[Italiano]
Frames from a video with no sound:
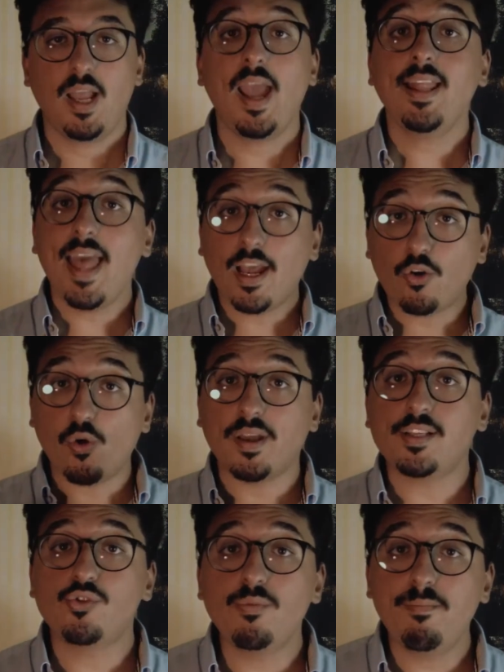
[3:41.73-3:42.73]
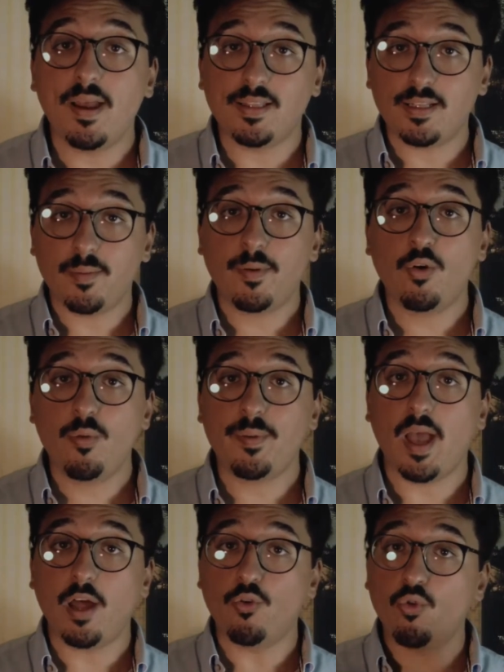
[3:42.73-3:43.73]
Ed ecco che subentra piano
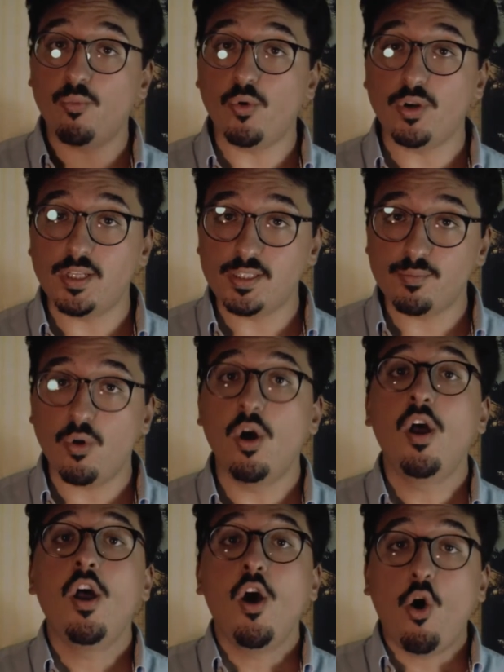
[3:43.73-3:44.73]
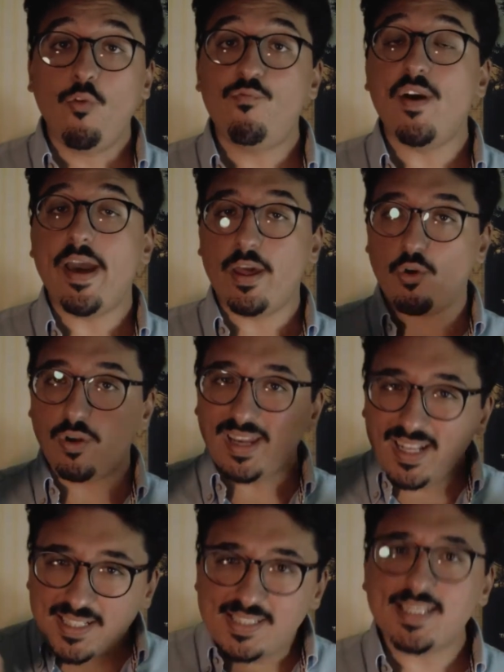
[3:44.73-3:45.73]
piano l'umorismo, ovvero
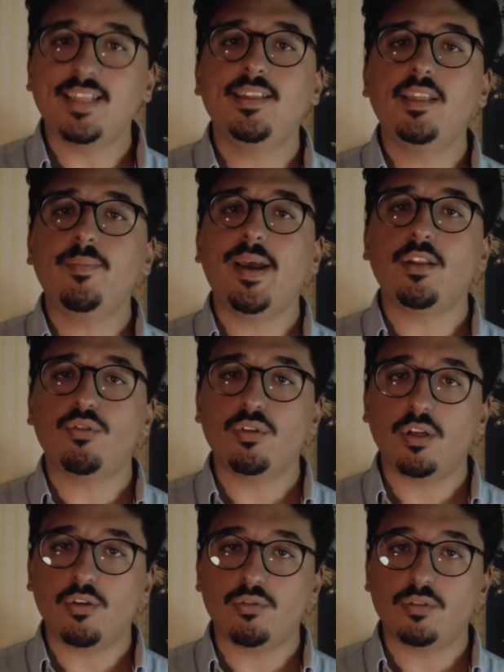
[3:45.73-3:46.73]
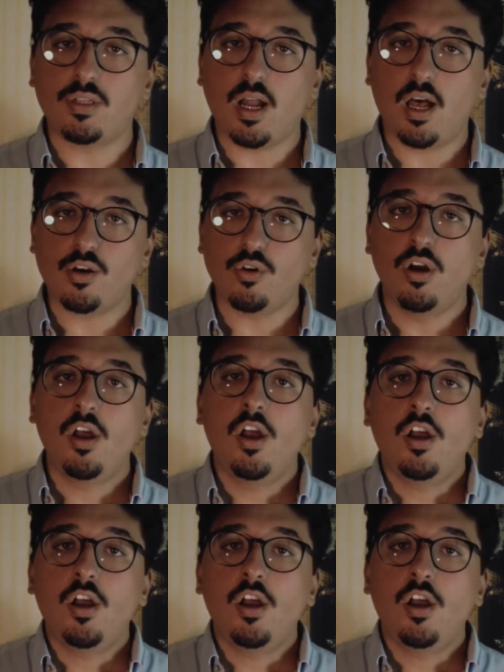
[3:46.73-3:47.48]
il sentimento del contrario.